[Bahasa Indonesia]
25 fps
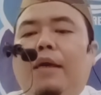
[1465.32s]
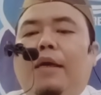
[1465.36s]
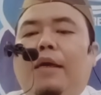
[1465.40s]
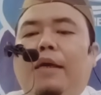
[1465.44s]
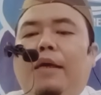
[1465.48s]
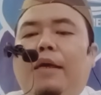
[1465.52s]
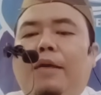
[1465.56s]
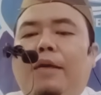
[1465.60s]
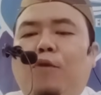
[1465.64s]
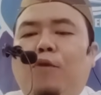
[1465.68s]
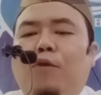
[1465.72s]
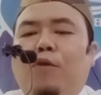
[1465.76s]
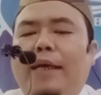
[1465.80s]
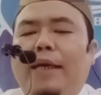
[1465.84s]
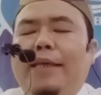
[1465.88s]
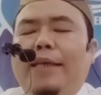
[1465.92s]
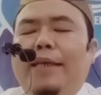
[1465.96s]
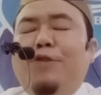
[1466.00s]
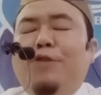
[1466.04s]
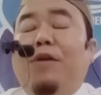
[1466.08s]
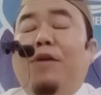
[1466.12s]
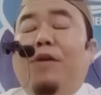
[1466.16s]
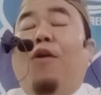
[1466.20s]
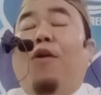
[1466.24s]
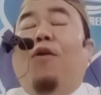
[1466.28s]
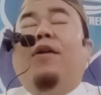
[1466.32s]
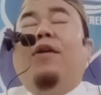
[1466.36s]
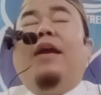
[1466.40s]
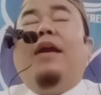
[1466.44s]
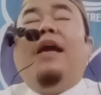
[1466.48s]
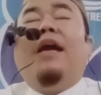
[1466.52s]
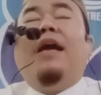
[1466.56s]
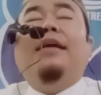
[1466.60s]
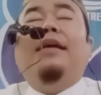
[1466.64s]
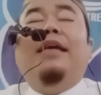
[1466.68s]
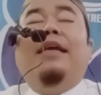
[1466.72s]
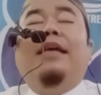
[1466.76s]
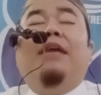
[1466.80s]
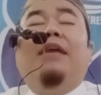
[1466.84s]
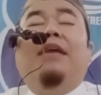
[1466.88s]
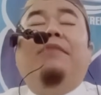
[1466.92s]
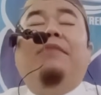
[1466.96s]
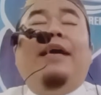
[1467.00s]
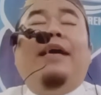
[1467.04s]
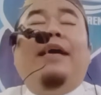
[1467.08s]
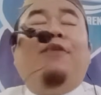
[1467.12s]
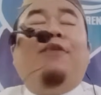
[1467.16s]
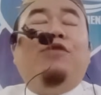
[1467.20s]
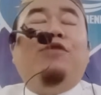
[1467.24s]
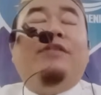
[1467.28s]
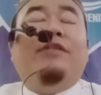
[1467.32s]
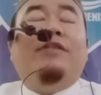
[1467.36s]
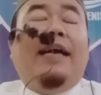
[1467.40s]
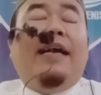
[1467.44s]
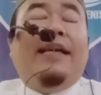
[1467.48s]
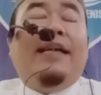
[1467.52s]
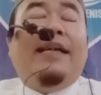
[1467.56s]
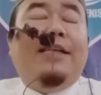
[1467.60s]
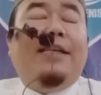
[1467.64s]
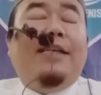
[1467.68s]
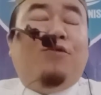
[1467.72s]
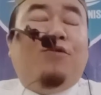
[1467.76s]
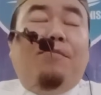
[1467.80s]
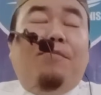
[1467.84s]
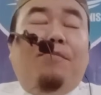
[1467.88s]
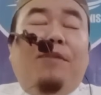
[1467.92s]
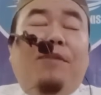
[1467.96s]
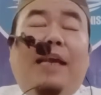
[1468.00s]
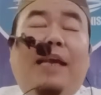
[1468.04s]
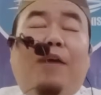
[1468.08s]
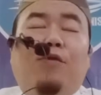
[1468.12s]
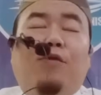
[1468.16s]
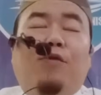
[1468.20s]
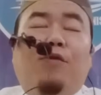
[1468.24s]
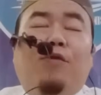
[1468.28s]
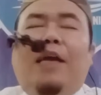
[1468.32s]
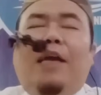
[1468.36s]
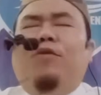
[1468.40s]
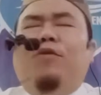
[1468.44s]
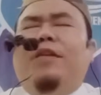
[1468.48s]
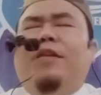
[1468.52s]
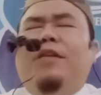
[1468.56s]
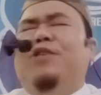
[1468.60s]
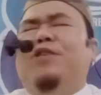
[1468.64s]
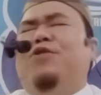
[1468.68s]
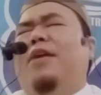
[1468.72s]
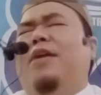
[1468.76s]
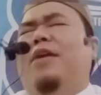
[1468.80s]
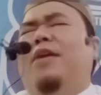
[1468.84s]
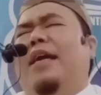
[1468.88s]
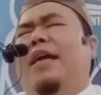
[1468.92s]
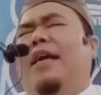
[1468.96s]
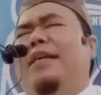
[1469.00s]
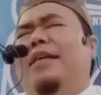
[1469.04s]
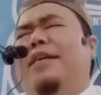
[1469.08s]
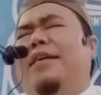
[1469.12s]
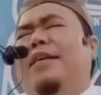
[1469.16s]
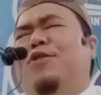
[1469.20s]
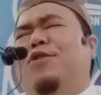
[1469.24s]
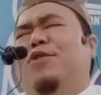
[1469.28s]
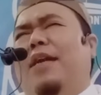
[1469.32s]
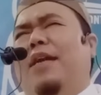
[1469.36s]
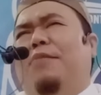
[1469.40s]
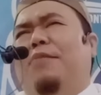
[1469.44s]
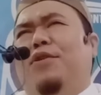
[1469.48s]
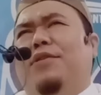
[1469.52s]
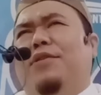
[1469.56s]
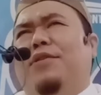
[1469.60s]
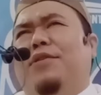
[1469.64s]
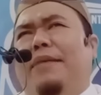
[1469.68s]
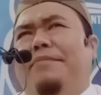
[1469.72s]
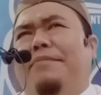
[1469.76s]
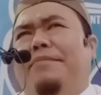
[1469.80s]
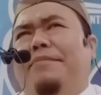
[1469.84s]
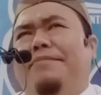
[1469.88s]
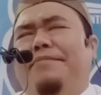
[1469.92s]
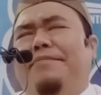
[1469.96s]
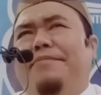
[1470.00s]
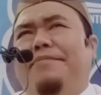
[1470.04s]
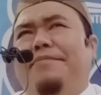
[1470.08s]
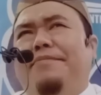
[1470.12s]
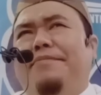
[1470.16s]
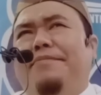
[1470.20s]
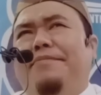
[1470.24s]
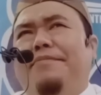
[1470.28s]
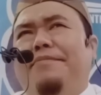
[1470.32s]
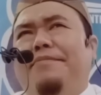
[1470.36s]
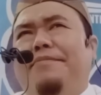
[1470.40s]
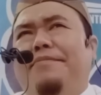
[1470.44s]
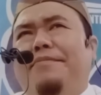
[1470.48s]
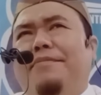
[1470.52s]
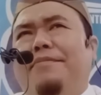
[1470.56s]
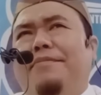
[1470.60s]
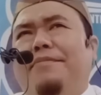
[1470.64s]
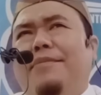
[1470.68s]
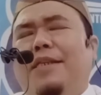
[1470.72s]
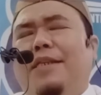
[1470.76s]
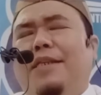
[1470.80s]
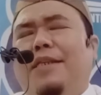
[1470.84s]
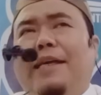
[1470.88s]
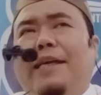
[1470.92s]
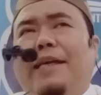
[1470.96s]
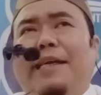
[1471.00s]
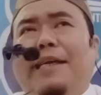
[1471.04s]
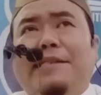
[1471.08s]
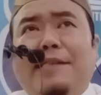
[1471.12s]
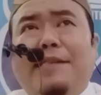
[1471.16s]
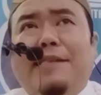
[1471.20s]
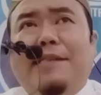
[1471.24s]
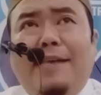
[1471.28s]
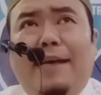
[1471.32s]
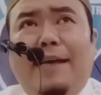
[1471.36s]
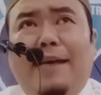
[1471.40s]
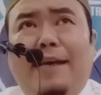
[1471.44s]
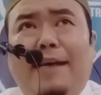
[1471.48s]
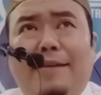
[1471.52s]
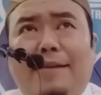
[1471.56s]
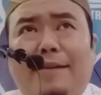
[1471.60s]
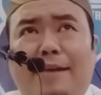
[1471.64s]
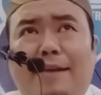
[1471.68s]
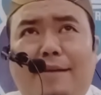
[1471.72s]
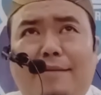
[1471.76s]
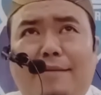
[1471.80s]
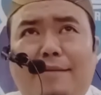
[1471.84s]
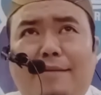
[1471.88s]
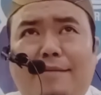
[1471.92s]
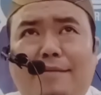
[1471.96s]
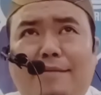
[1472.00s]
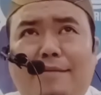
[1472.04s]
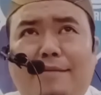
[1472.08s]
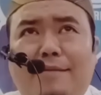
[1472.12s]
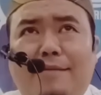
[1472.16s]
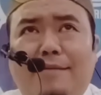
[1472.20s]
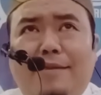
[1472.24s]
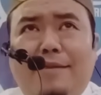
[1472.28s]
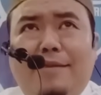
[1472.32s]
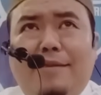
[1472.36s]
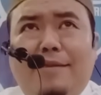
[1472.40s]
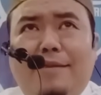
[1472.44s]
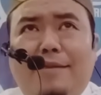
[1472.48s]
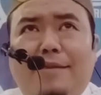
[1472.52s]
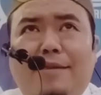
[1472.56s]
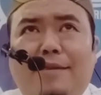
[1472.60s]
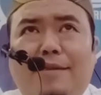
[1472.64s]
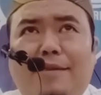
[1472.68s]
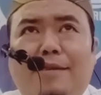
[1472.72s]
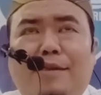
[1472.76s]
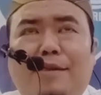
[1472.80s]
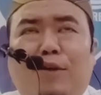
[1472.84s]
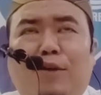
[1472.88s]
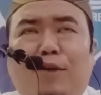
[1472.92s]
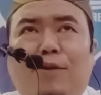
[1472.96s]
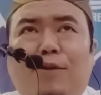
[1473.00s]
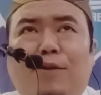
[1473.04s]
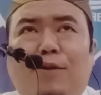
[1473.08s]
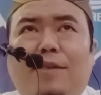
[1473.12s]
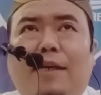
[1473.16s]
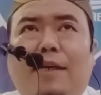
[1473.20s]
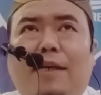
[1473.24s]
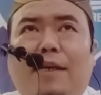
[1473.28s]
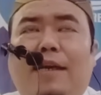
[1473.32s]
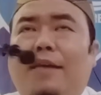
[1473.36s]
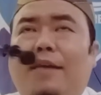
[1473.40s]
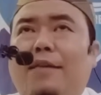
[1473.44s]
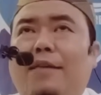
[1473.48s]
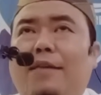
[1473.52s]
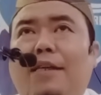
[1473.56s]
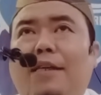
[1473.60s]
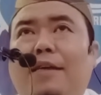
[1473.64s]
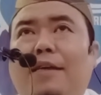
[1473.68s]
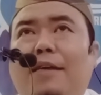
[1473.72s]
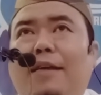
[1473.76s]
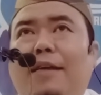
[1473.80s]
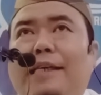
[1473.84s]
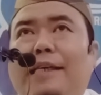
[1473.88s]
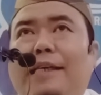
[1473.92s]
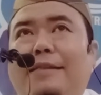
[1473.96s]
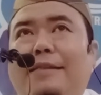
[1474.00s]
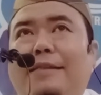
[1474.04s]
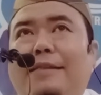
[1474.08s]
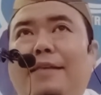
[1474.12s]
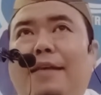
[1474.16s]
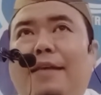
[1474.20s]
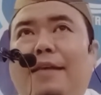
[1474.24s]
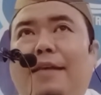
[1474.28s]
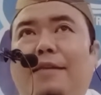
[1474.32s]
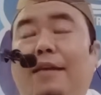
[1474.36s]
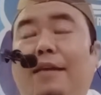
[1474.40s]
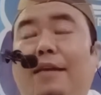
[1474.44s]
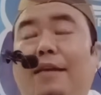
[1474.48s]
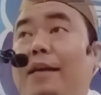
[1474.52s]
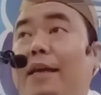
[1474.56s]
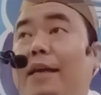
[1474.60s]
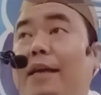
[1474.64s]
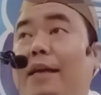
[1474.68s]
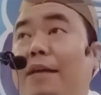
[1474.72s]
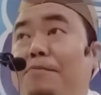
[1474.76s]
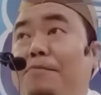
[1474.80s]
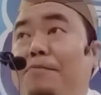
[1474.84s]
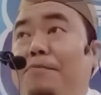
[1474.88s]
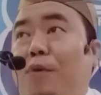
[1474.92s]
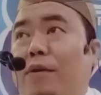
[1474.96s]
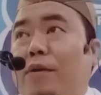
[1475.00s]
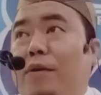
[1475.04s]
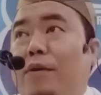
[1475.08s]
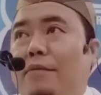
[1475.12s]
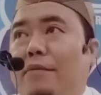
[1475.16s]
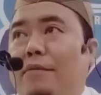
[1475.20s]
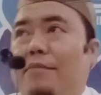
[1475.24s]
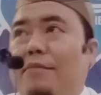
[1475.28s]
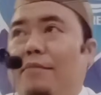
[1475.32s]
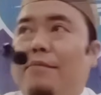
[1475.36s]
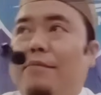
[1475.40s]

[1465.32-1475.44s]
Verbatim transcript: Kemudian juga orang yang menakut-nakuti menakut saudaranya seorang muslim dengan senjata. Kalau sekarang tidak dengan senjata, dengan handphone.